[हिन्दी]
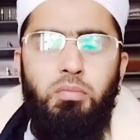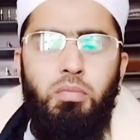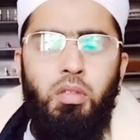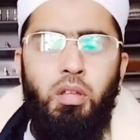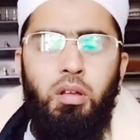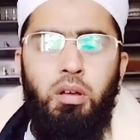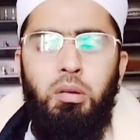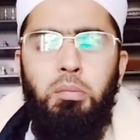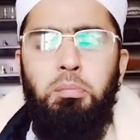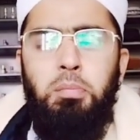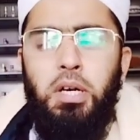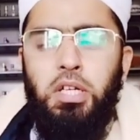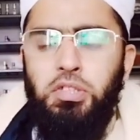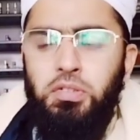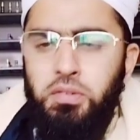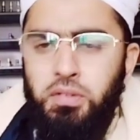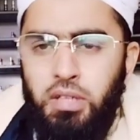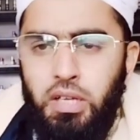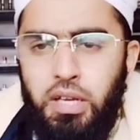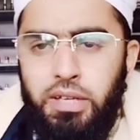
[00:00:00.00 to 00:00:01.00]

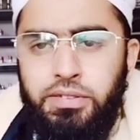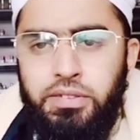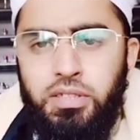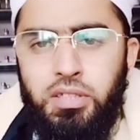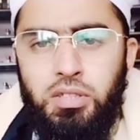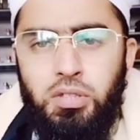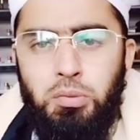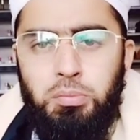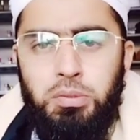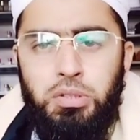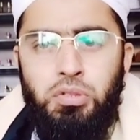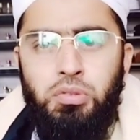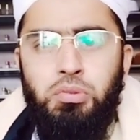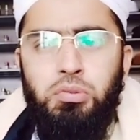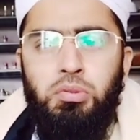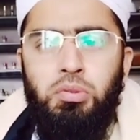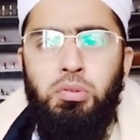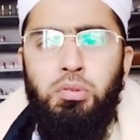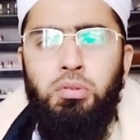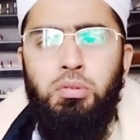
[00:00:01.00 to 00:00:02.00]
पाँचवीं क्लास तक तो बच्चों
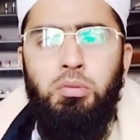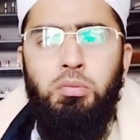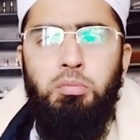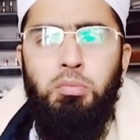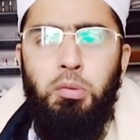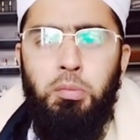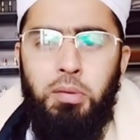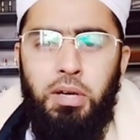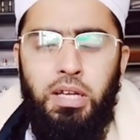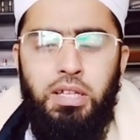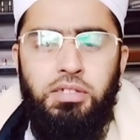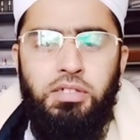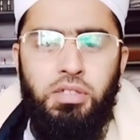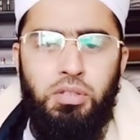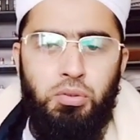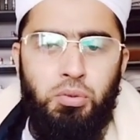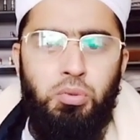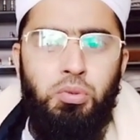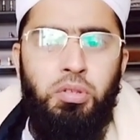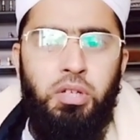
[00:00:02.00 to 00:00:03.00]
को मोबाइल से
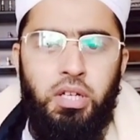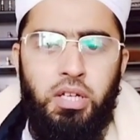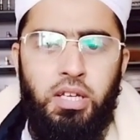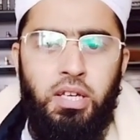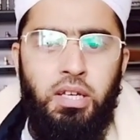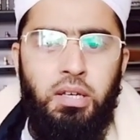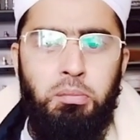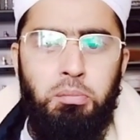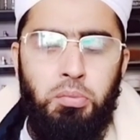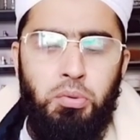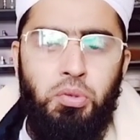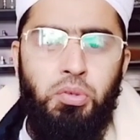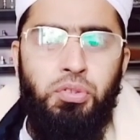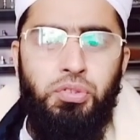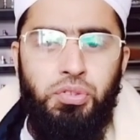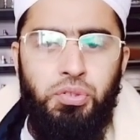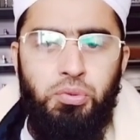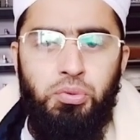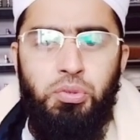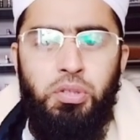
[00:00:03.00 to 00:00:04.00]
दूर रखें बहुत
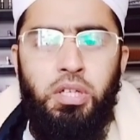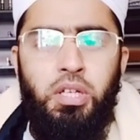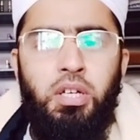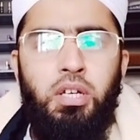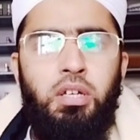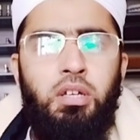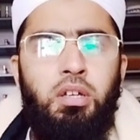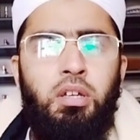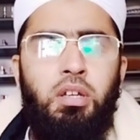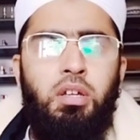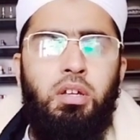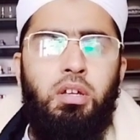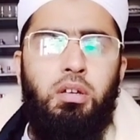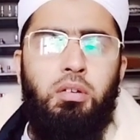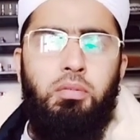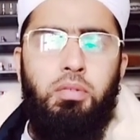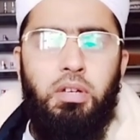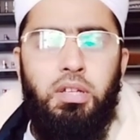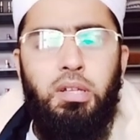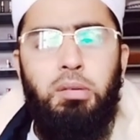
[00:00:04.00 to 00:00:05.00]
ज़रूरी है
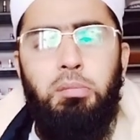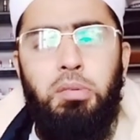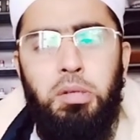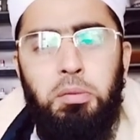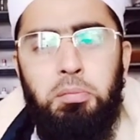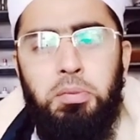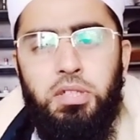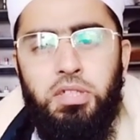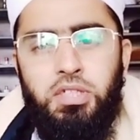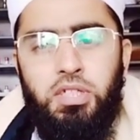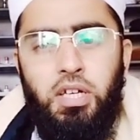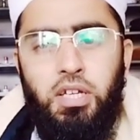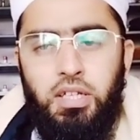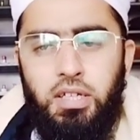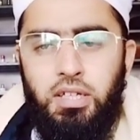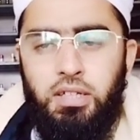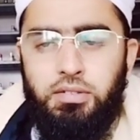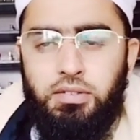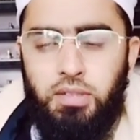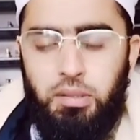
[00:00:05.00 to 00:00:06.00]
वरना बड़ी परेशानी
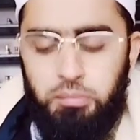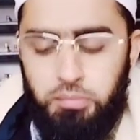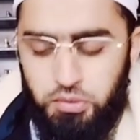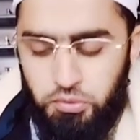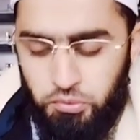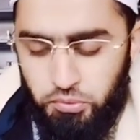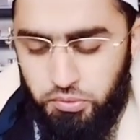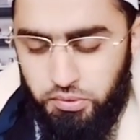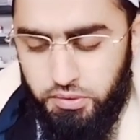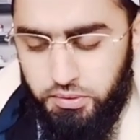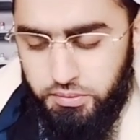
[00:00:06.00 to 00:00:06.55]
का सामना होगा